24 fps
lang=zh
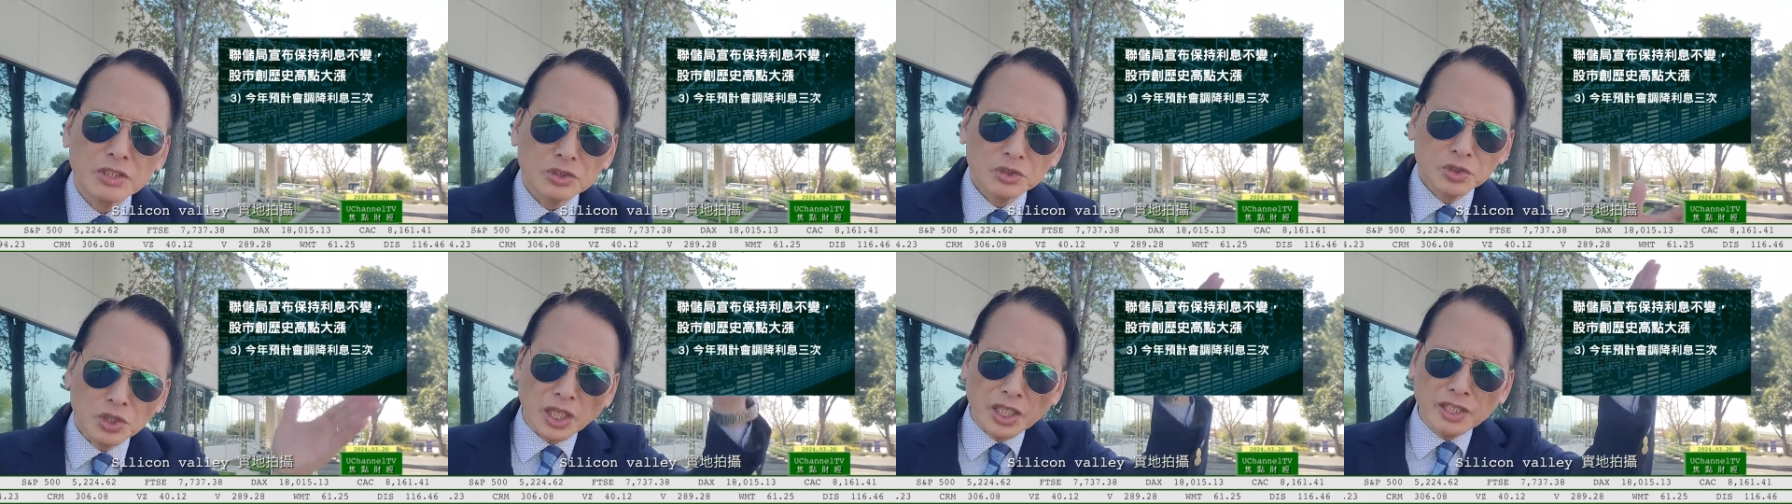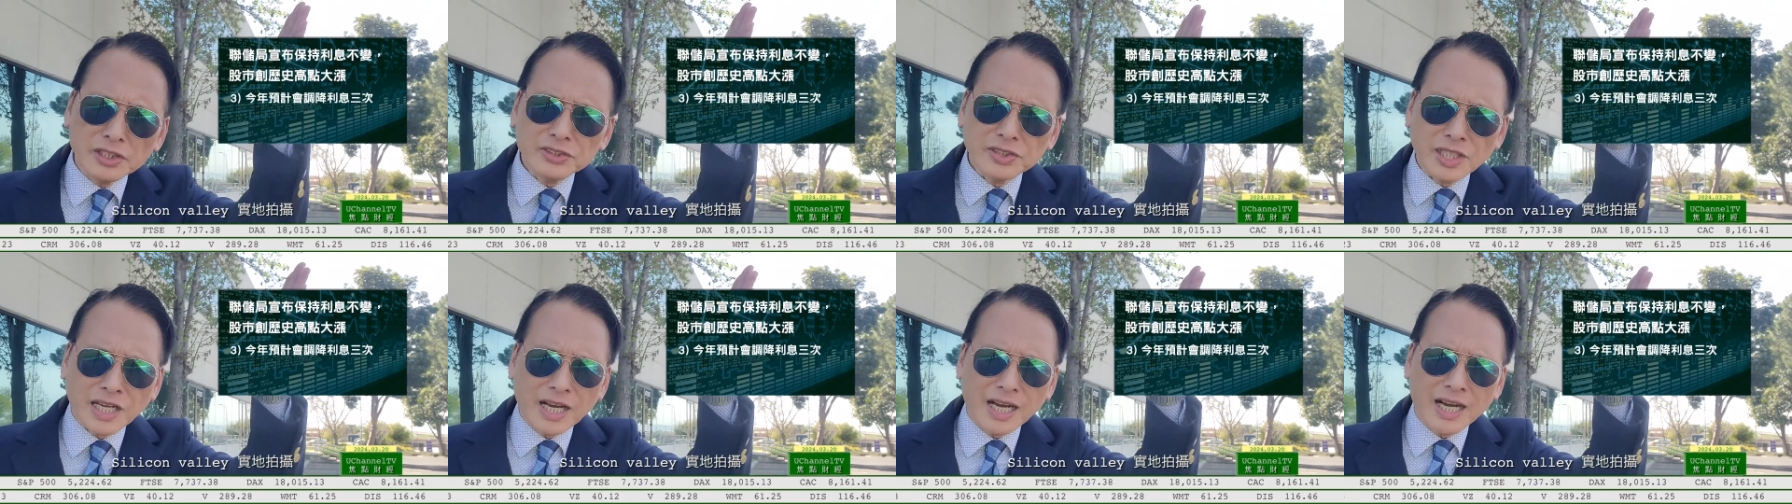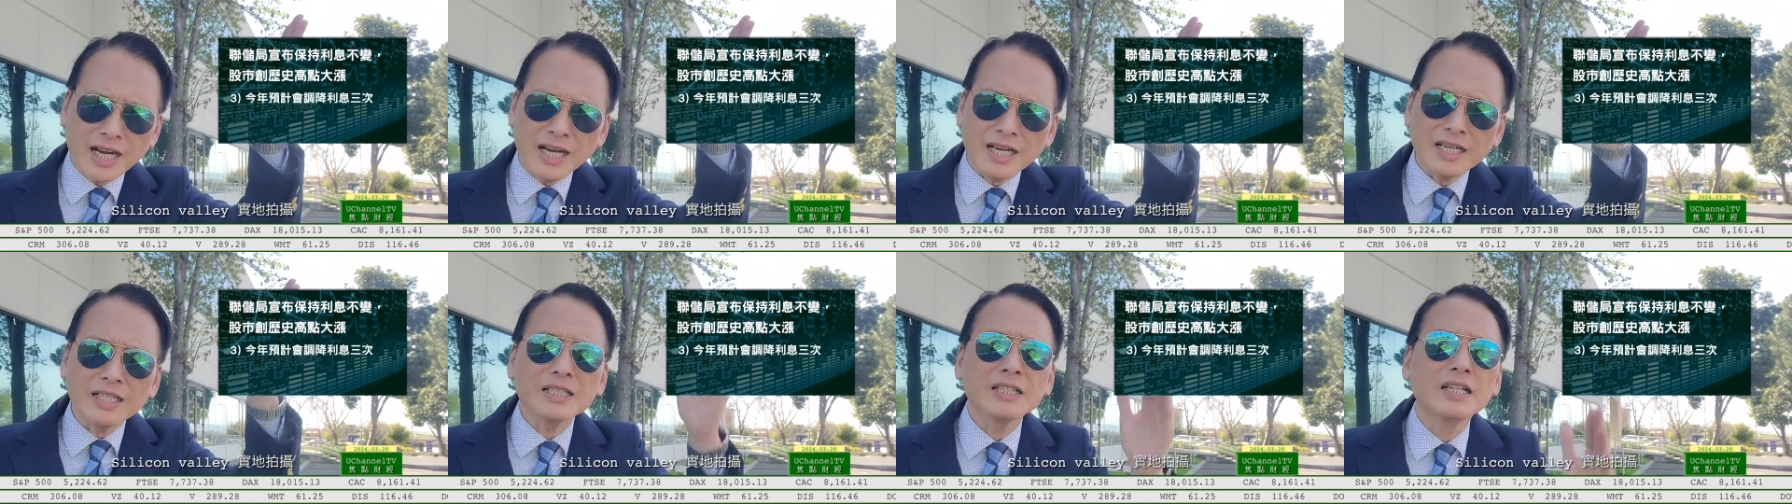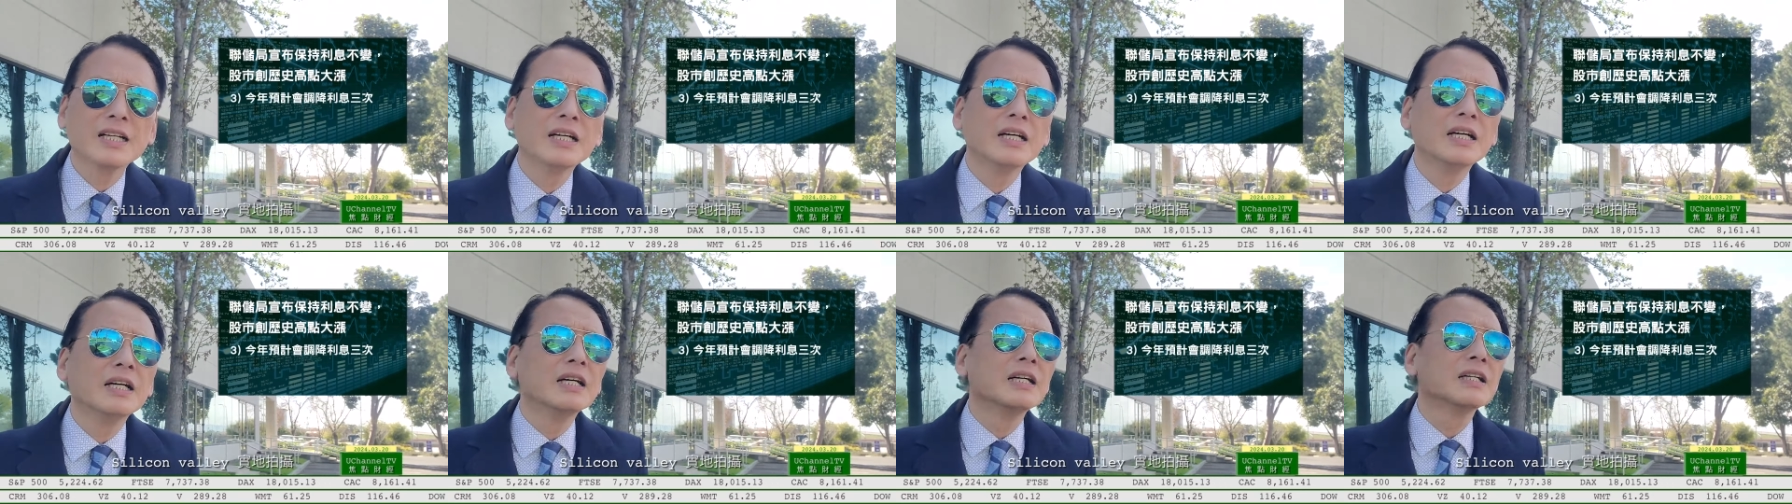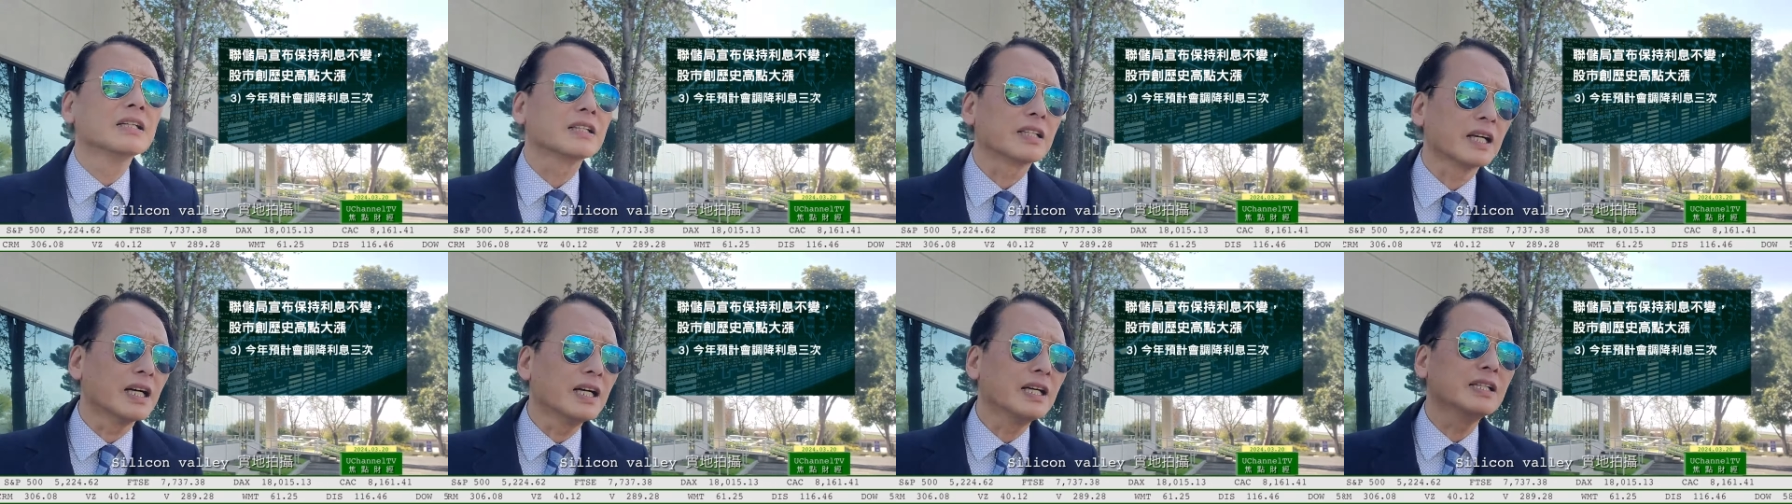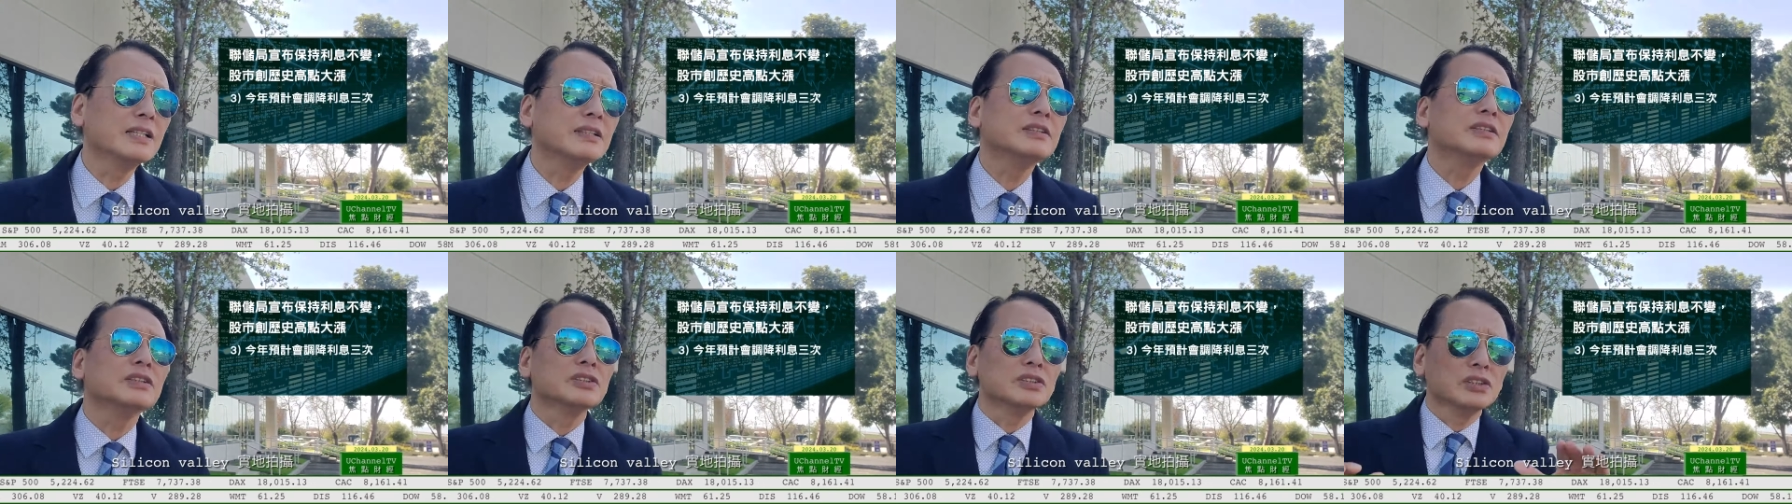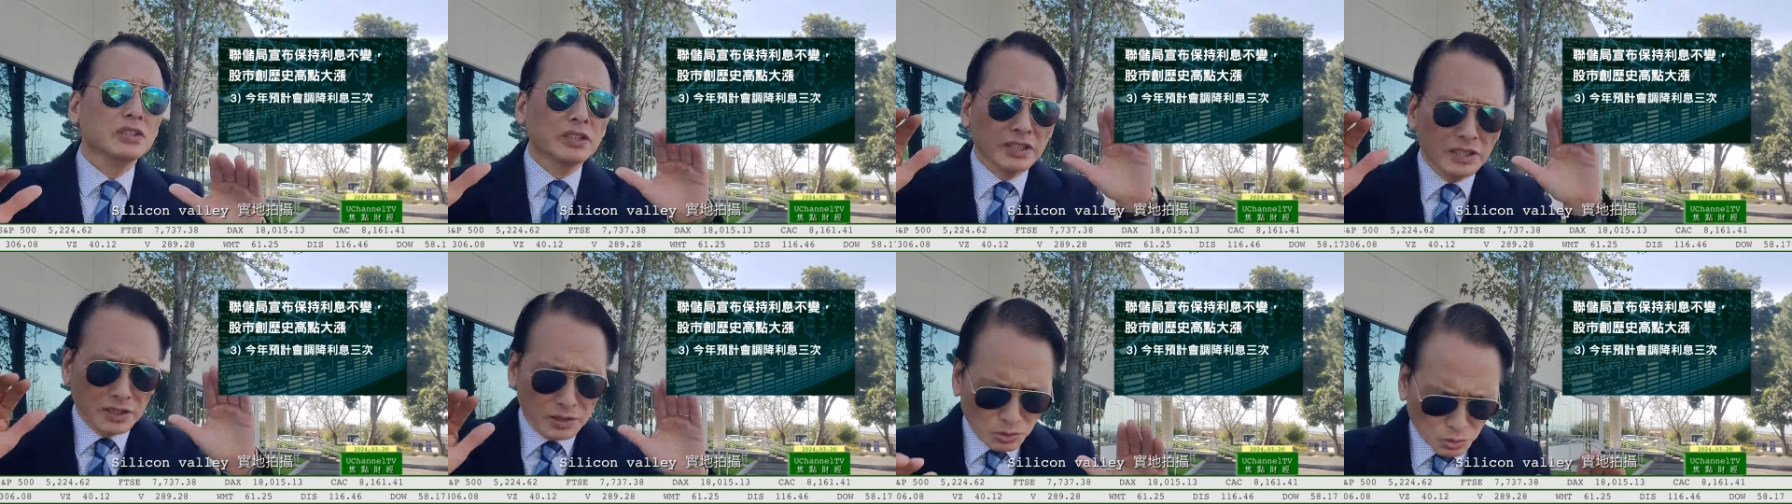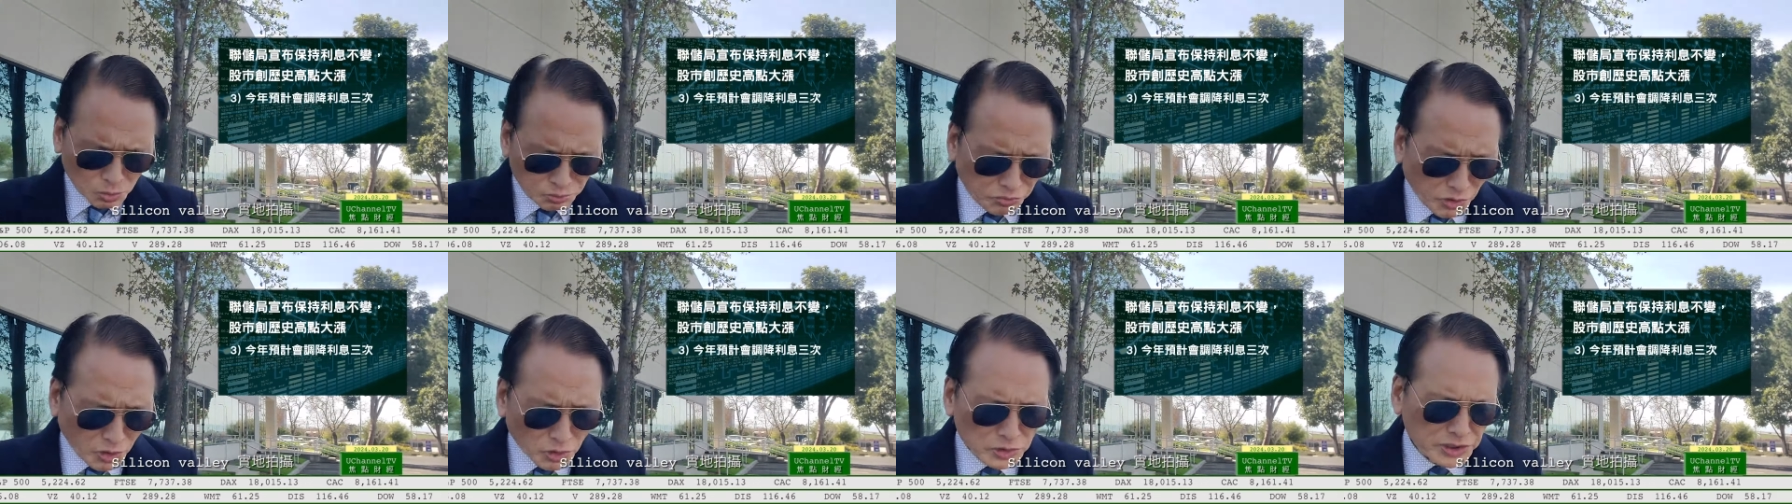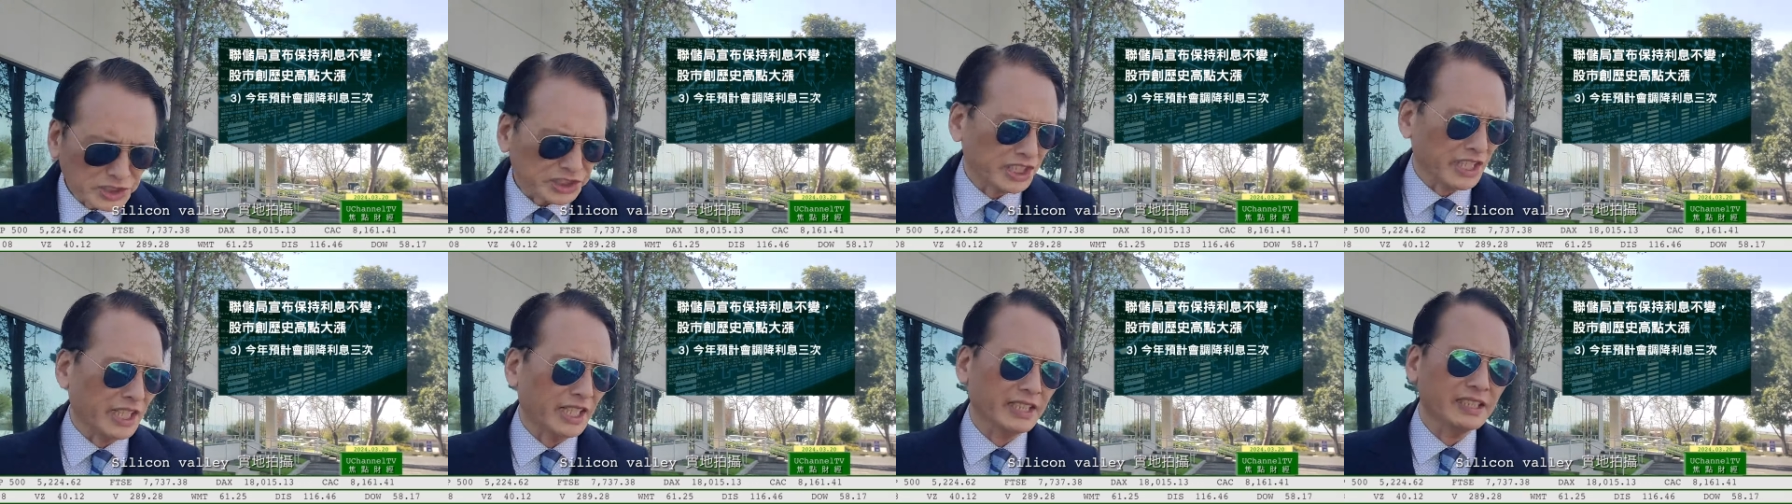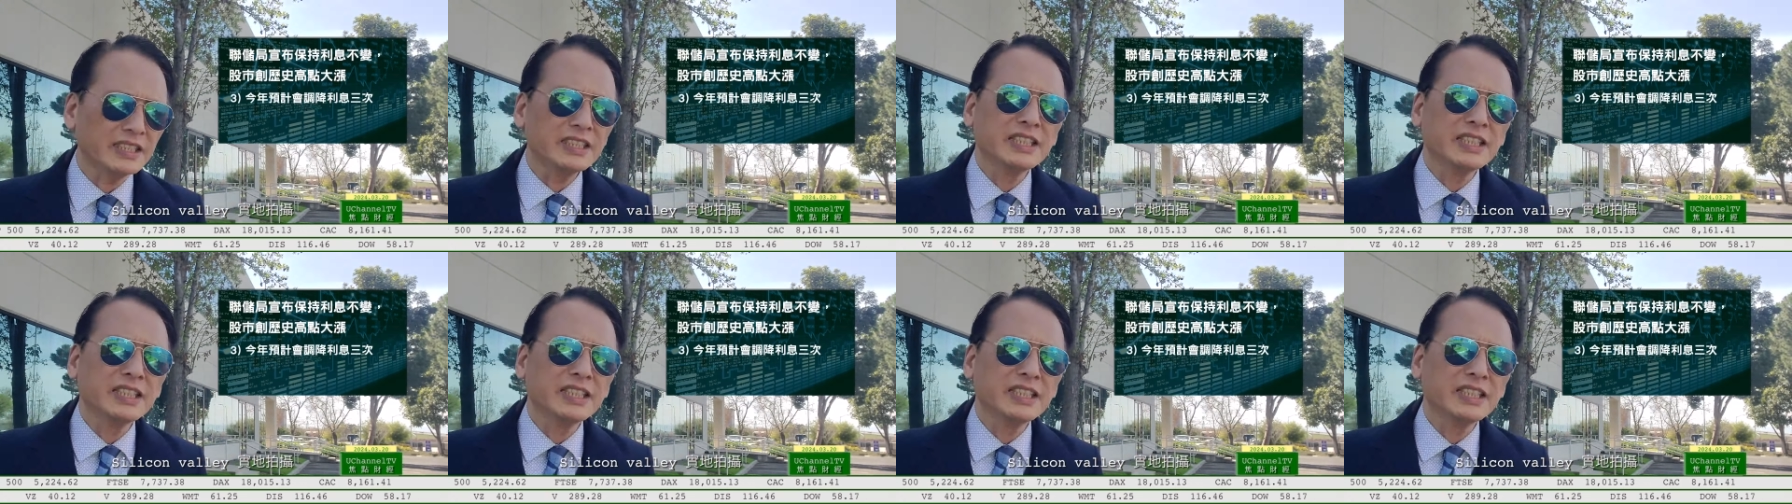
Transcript: 成长跟风险，